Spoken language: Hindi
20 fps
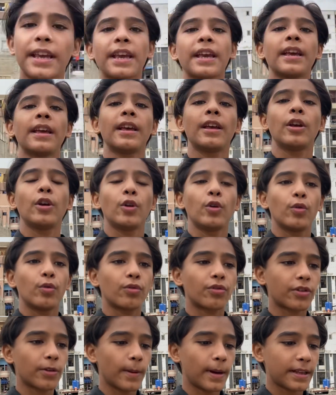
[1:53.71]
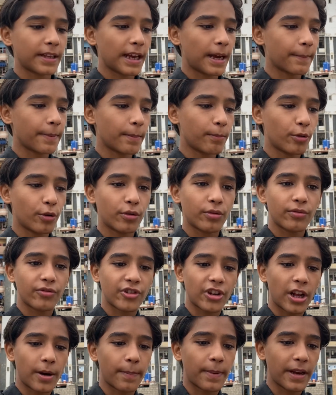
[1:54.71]
के उसके बाद यहाँ पे हम लोग
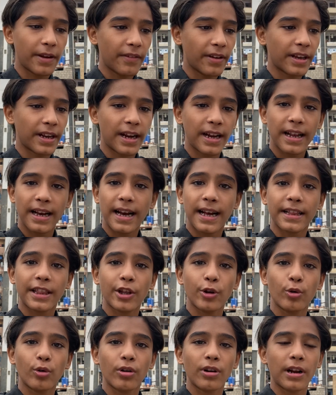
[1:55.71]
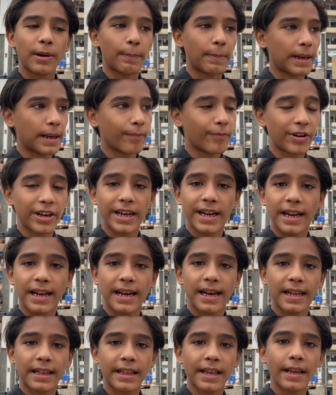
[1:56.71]
चारपाई वगैरह लगाते हैं और ना बल्ब वगैरह
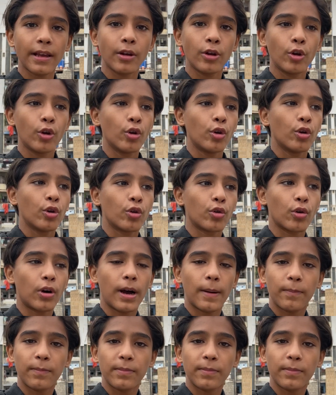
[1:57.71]
लगाते हैं तो आप